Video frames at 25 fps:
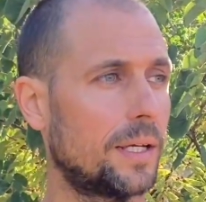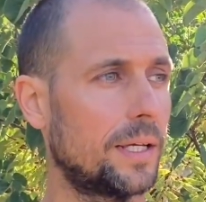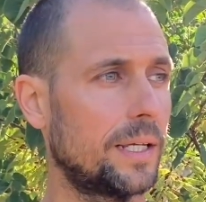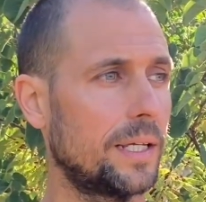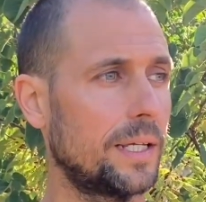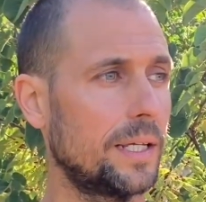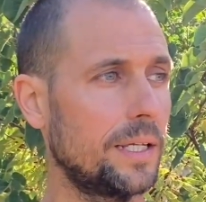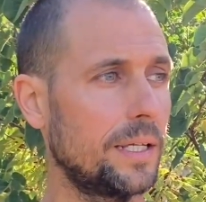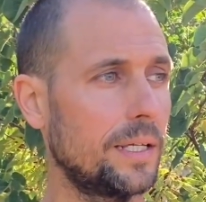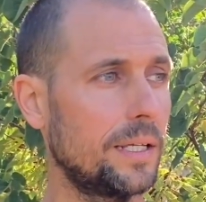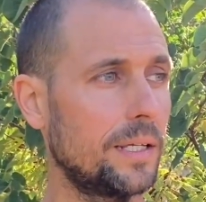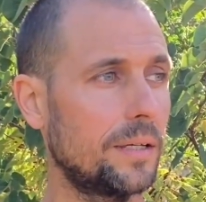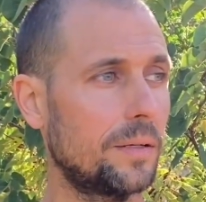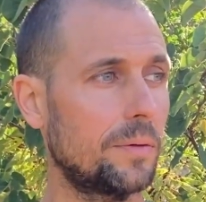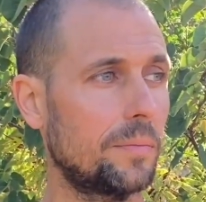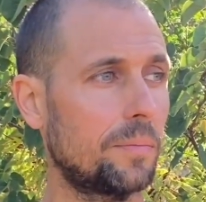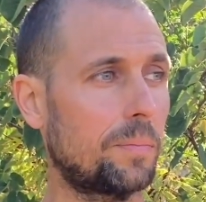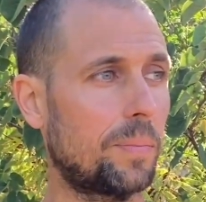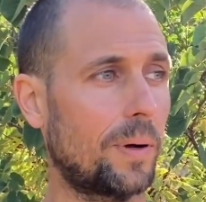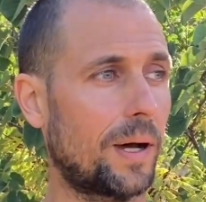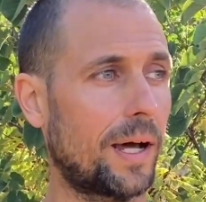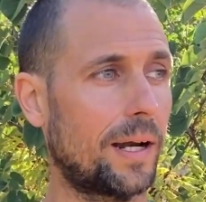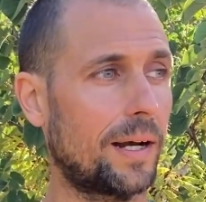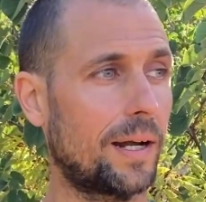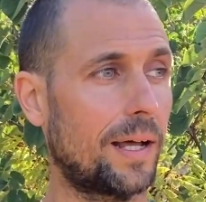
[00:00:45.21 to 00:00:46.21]
Y
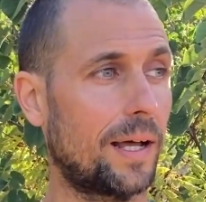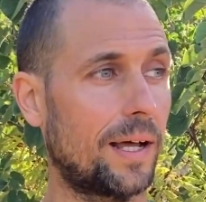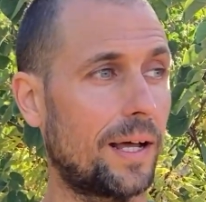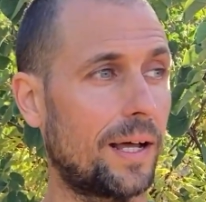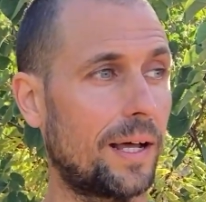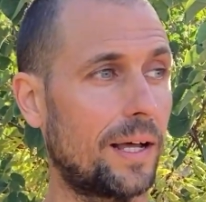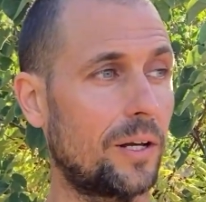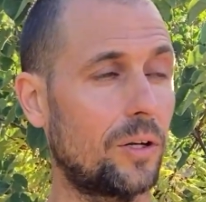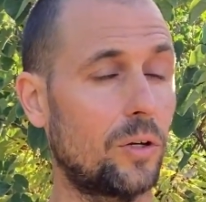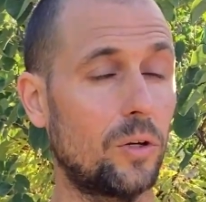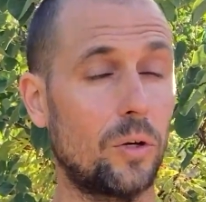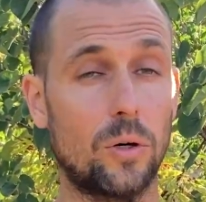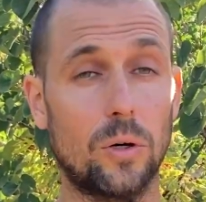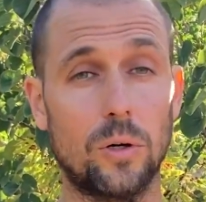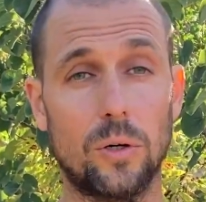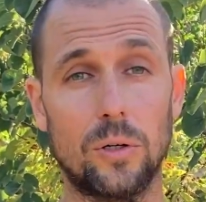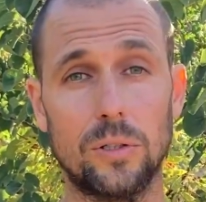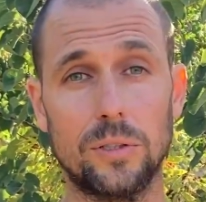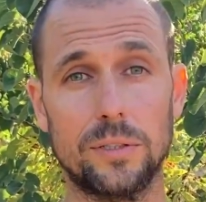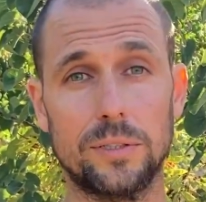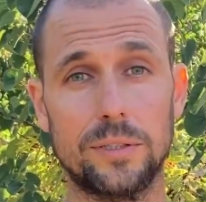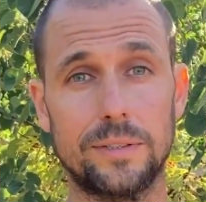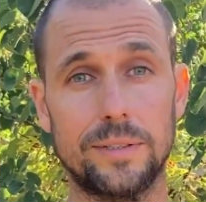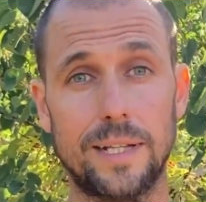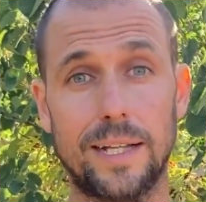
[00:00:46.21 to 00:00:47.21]
para
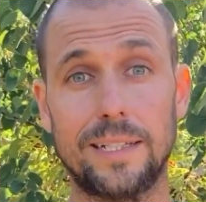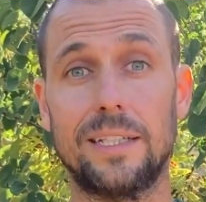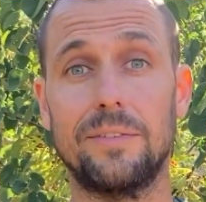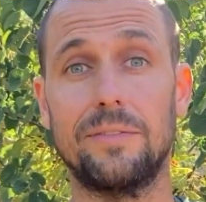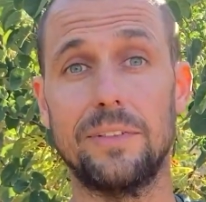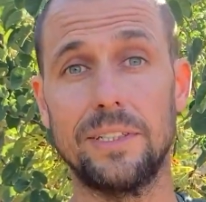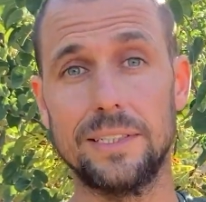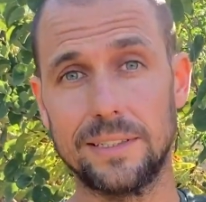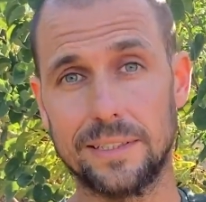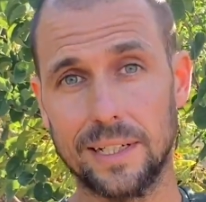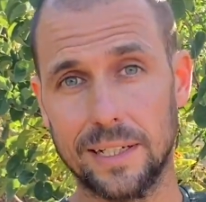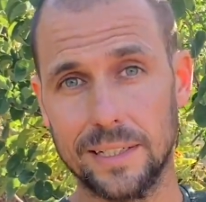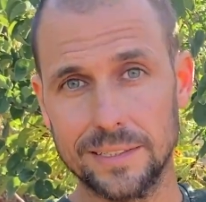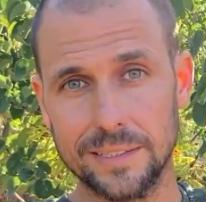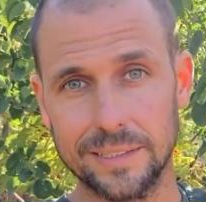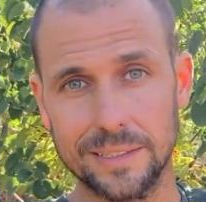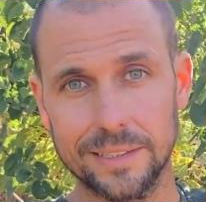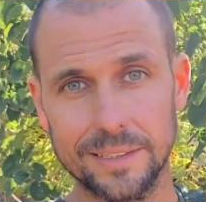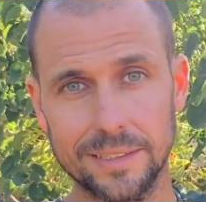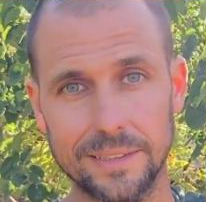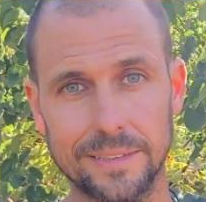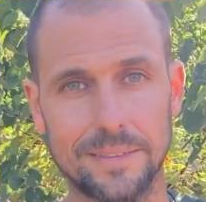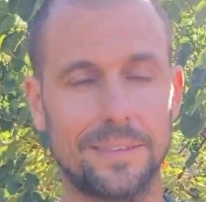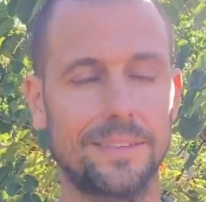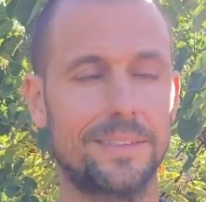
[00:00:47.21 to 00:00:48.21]
los nativistas
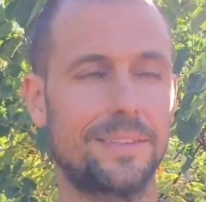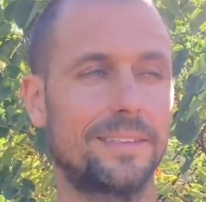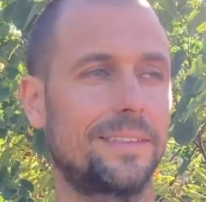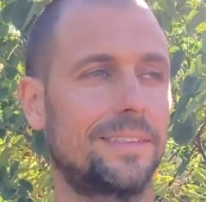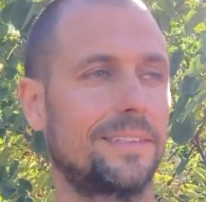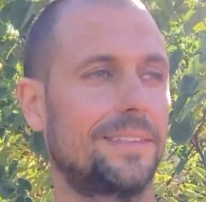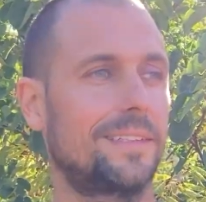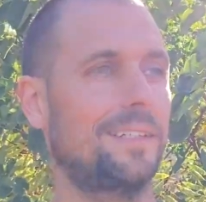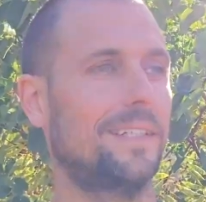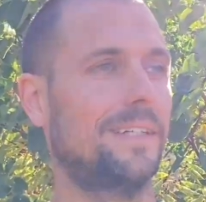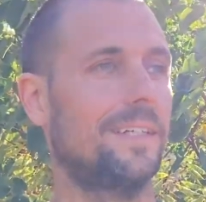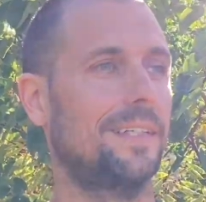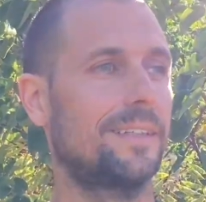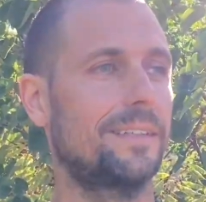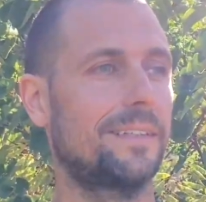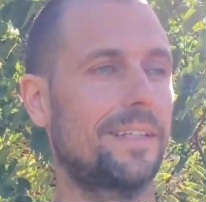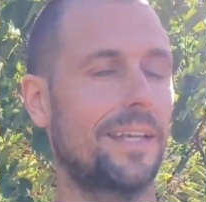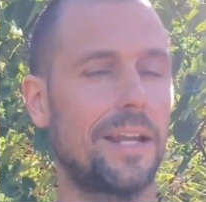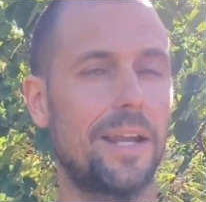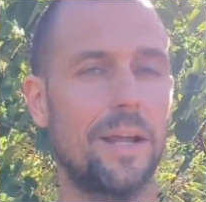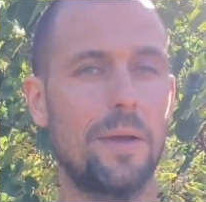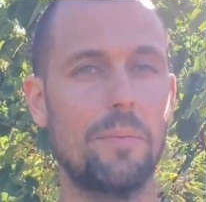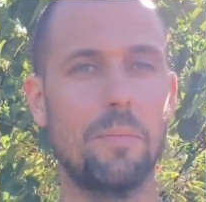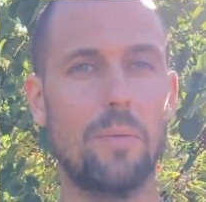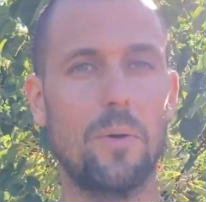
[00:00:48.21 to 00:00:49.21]

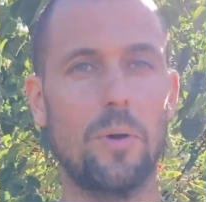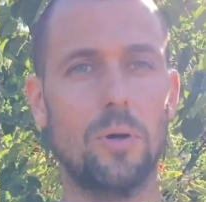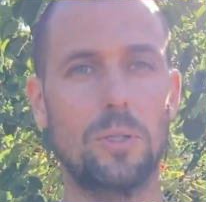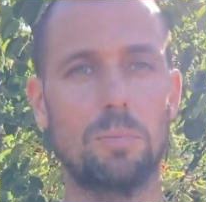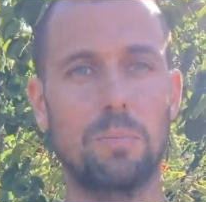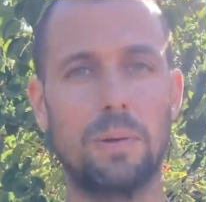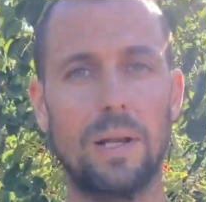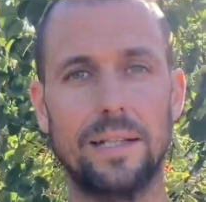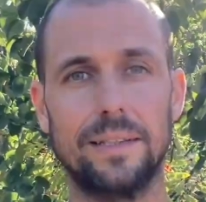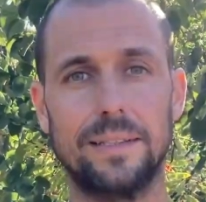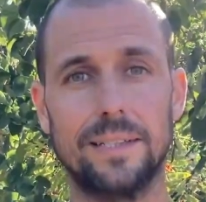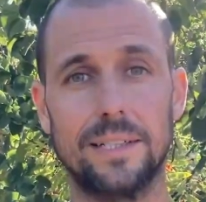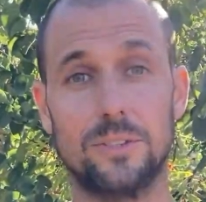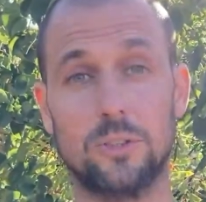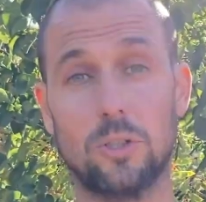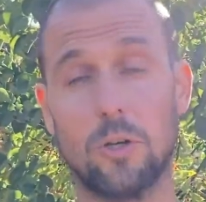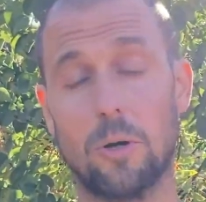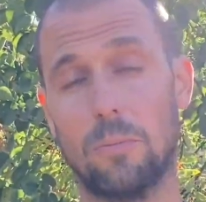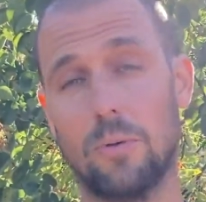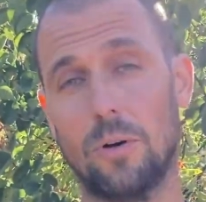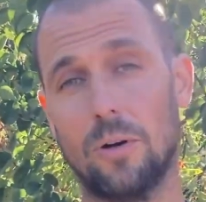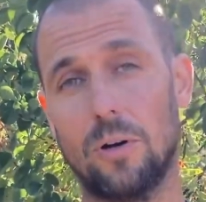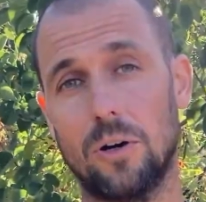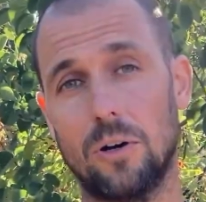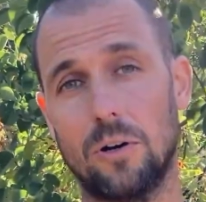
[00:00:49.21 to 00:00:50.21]
tenemos plantas
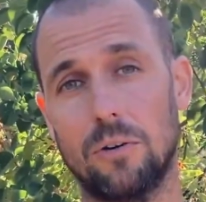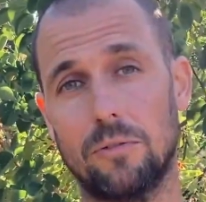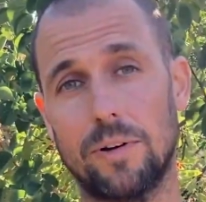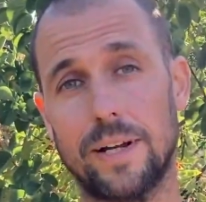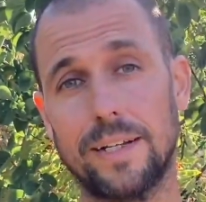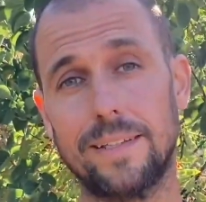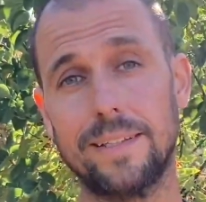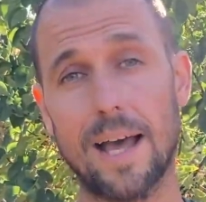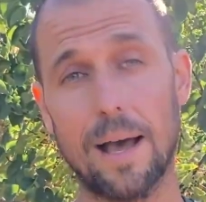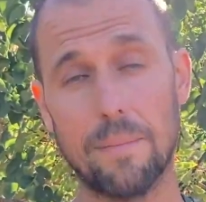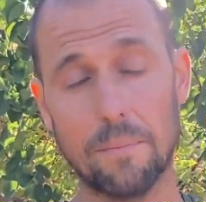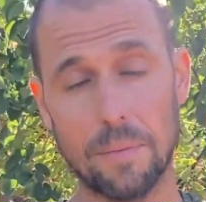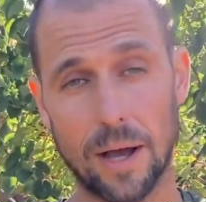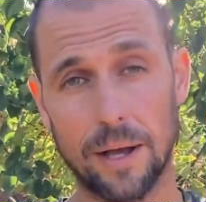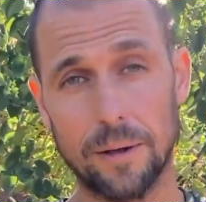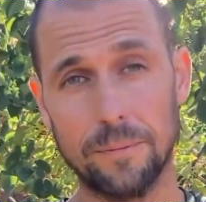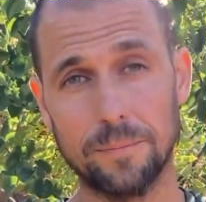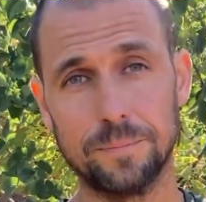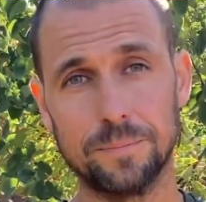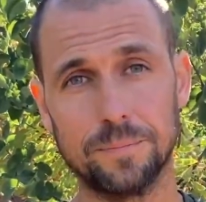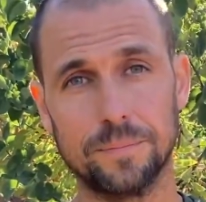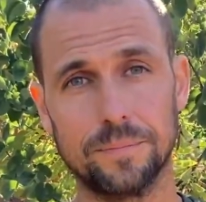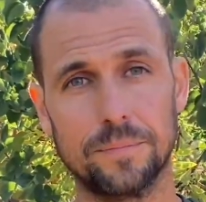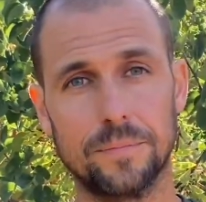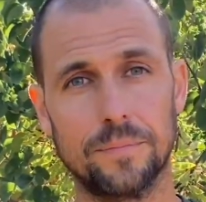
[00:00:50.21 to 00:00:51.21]
como retama,
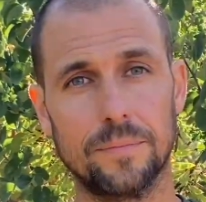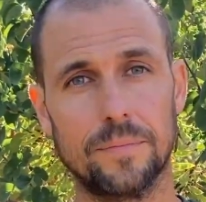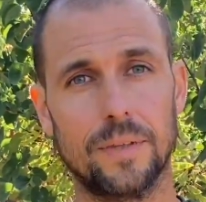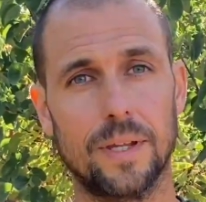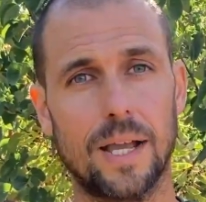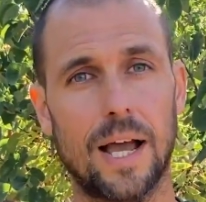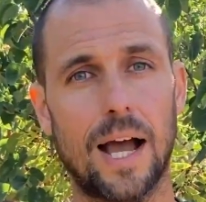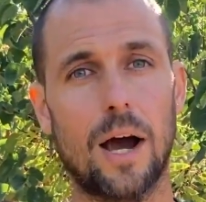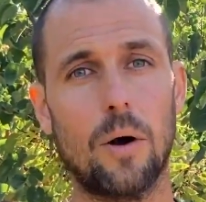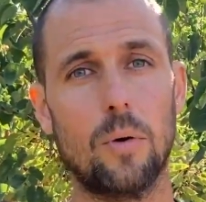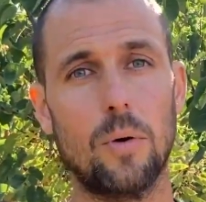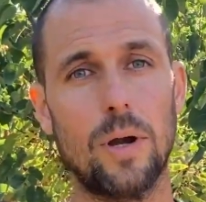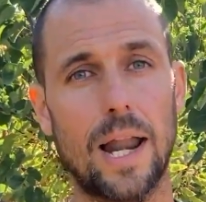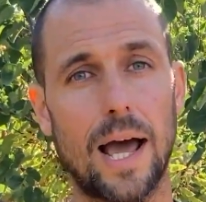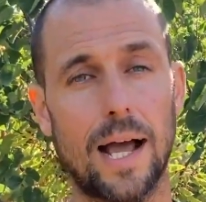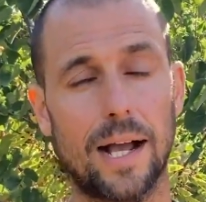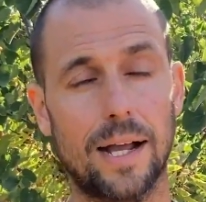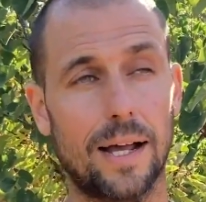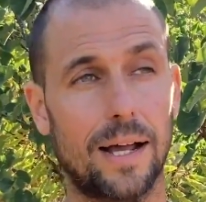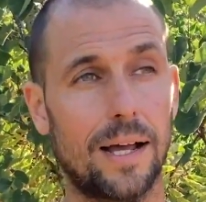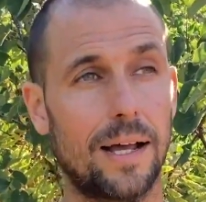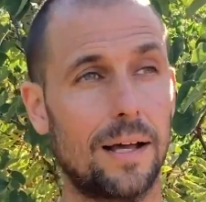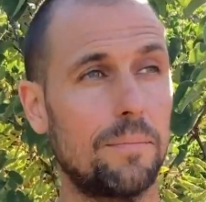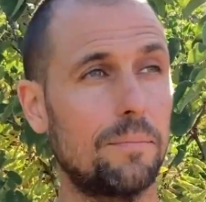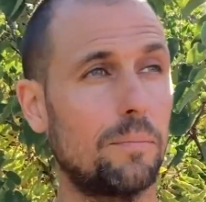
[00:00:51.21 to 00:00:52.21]

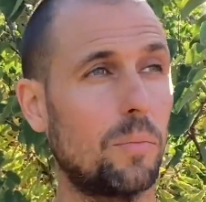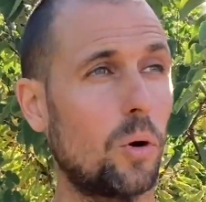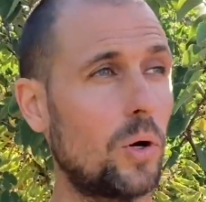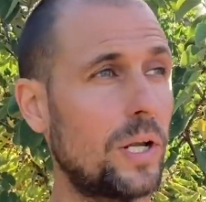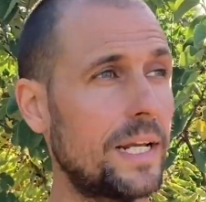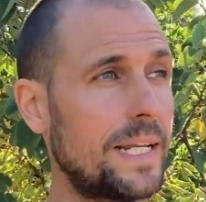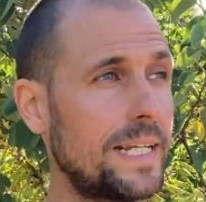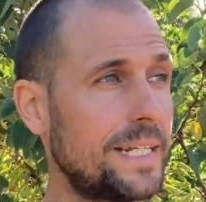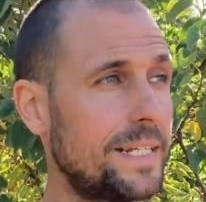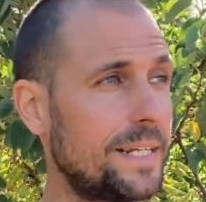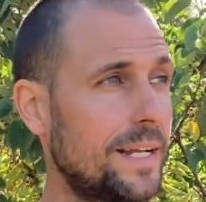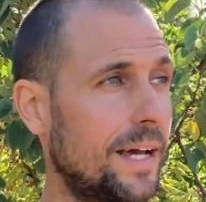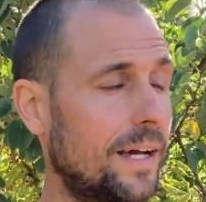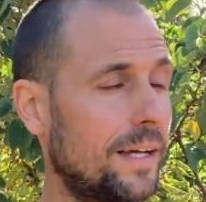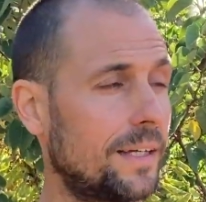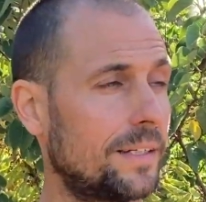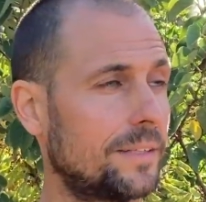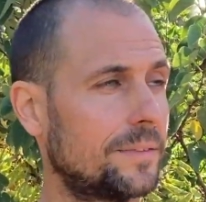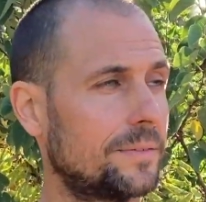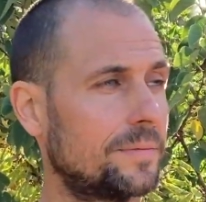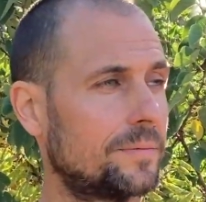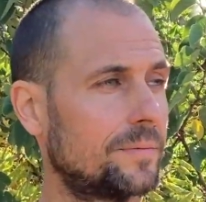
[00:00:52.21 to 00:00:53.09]
aulaga, bolina